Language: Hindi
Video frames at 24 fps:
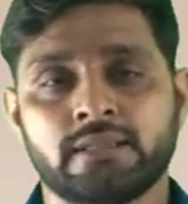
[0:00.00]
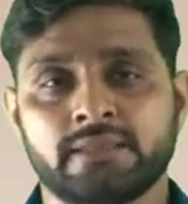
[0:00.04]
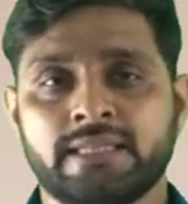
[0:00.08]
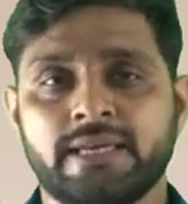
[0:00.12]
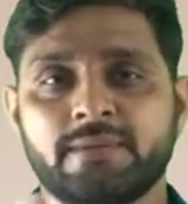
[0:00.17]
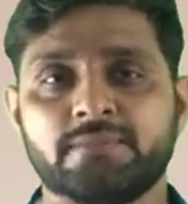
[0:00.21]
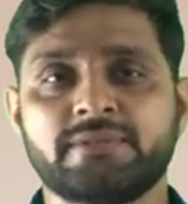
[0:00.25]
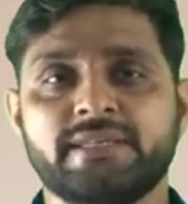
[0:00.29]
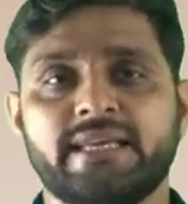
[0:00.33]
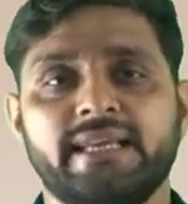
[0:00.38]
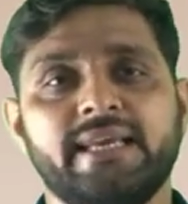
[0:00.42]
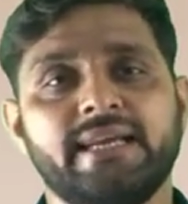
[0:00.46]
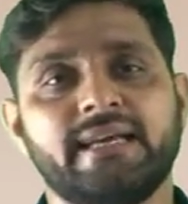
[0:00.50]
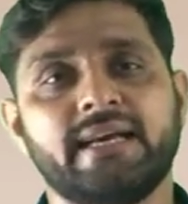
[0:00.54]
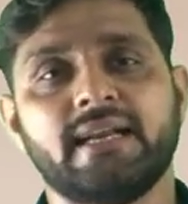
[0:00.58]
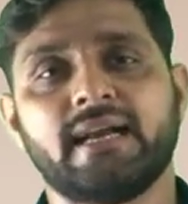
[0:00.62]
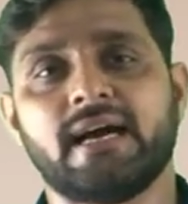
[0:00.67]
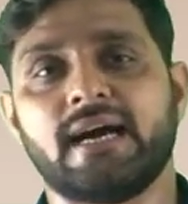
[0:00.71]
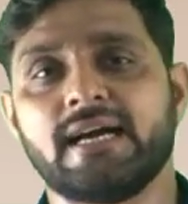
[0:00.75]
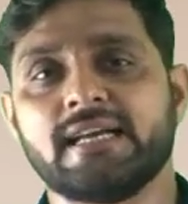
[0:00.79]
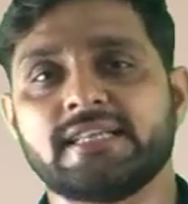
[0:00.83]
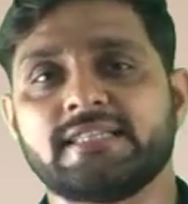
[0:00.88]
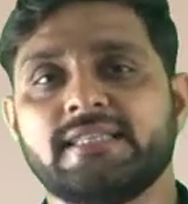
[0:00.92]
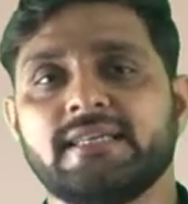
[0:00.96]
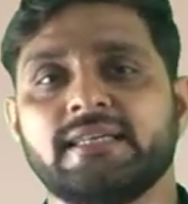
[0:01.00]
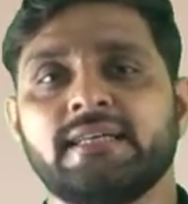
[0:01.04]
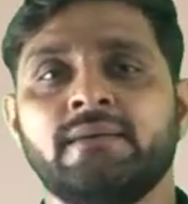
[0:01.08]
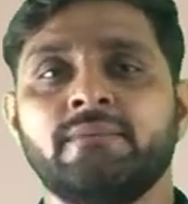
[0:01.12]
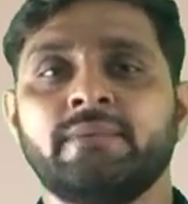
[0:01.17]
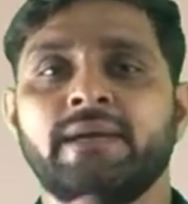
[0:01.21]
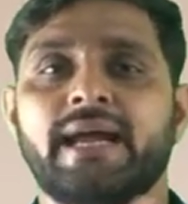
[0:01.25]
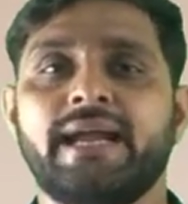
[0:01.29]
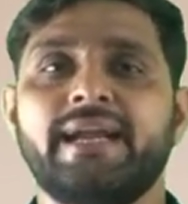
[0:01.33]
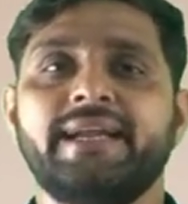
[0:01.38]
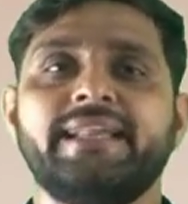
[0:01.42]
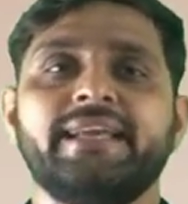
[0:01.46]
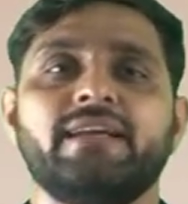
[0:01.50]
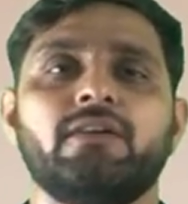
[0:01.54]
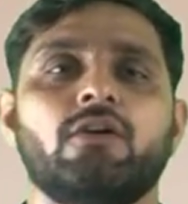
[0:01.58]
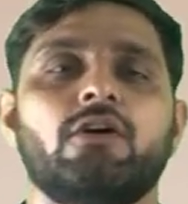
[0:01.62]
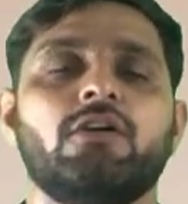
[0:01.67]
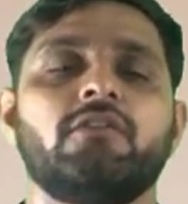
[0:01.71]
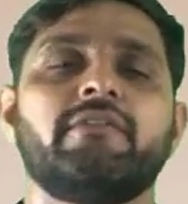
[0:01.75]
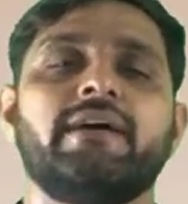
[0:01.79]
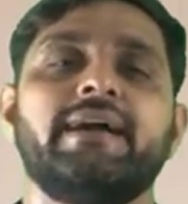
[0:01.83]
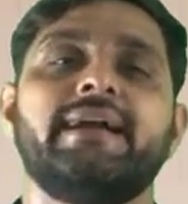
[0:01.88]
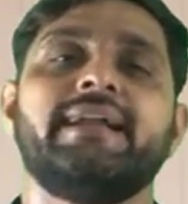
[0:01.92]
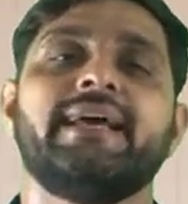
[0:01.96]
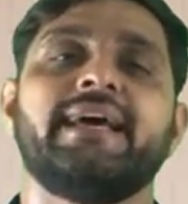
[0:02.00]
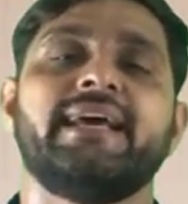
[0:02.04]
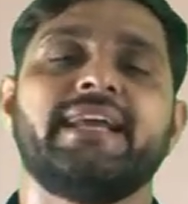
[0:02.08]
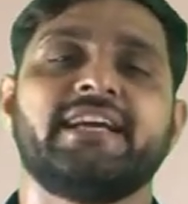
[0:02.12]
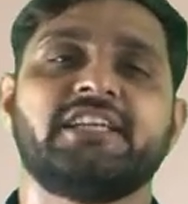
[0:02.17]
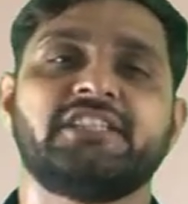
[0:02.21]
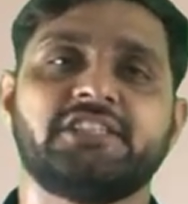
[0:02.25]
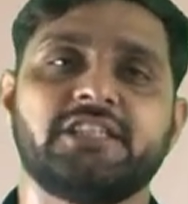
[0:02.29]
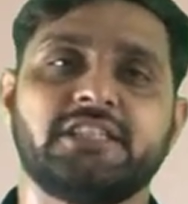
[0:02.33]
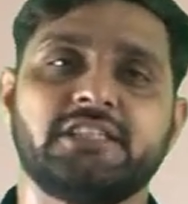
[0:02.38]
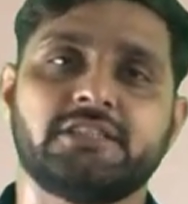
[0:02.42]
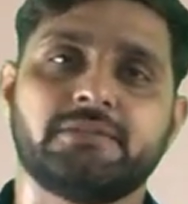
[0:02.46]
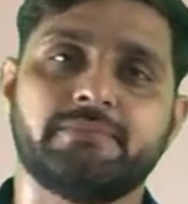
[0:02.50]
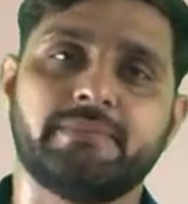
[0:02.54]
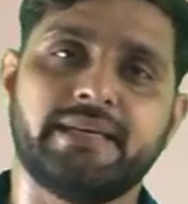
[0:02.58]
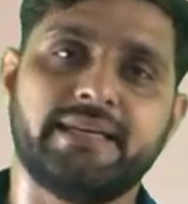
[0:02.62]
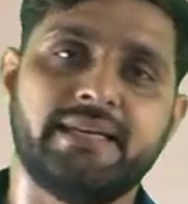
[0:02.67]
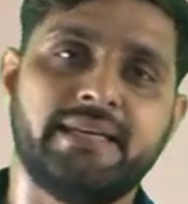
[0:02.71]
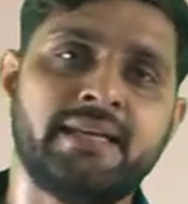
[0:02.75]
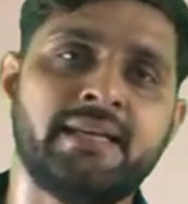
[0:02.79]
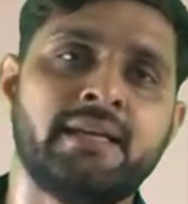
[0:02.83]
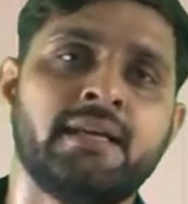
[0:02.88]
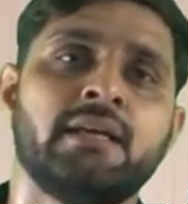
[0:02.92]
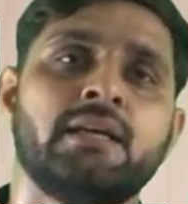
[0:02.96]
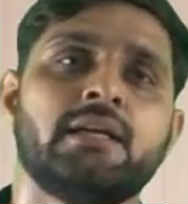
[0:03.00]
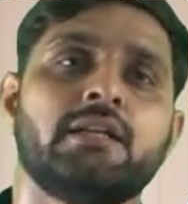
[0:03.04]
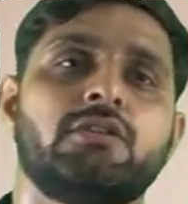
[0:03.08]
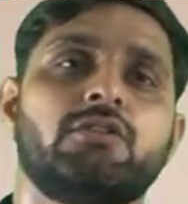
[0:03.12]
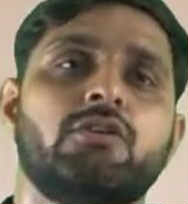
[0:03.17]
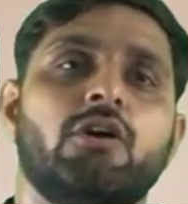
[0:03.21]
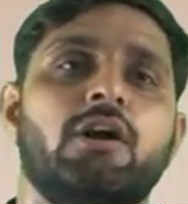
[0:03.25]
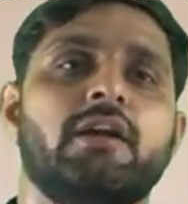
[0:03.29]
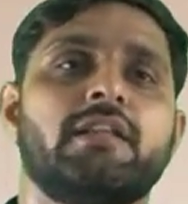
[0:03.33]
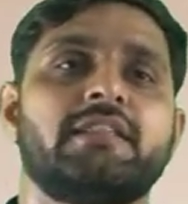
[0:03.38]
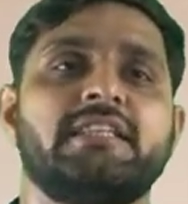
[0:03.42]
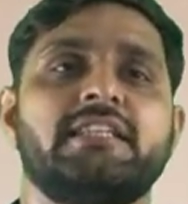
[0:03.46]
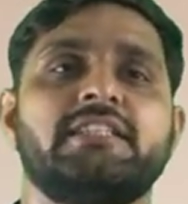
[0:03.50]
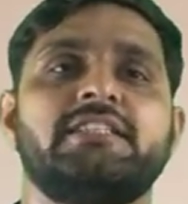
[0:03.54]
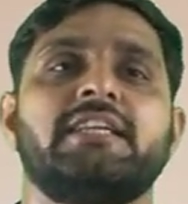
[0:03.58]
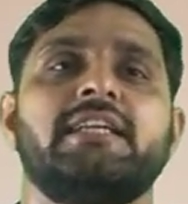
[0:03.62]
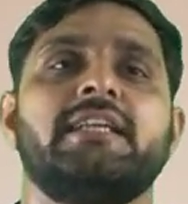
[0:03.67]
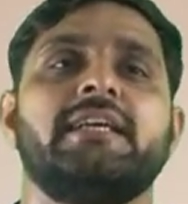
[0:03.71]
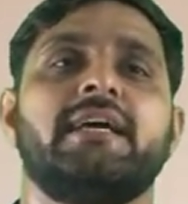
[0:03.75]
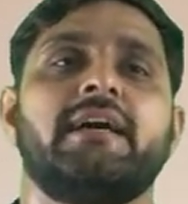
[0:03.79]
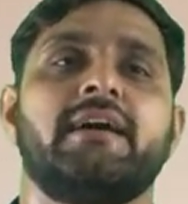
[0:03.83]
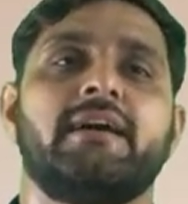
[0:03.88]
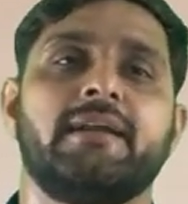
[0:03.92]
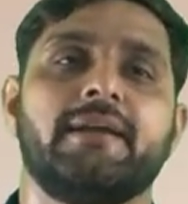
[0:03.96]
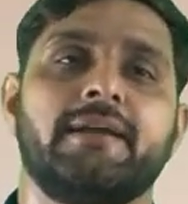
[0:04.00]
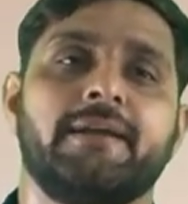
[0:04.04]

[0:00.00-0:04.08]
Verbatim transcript: तब से लेकर आज तक हम एंटी क्लॉक वाइज डायरेक्शन में ही दौड़ते चले आ